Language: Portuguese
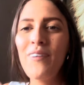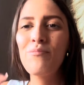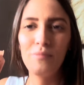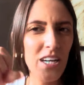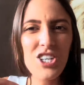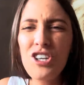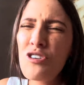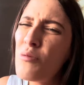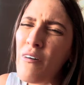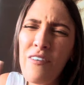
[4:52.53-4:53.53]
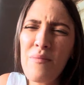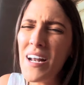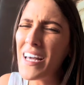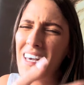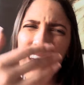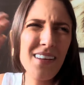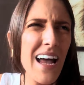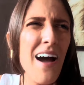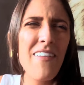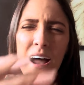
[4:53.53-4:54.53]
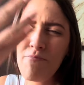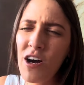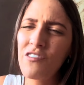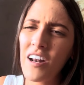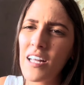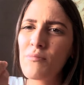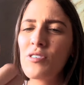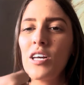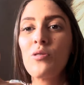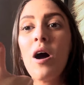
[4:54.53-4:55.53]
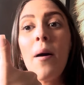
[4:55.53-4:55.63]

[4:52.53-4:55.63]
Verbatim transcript: a gente é tudo uma família aqui, tá? Vai, pode falar do meu dedo.